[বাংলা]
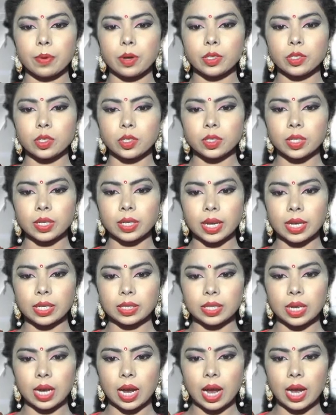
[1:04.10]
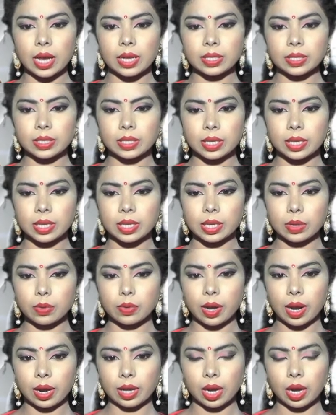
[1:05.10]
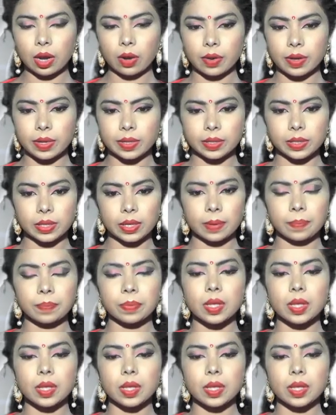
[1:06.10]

পরিচর্যা কেন্দ্রে আইসিইউ রাখা হয়েছে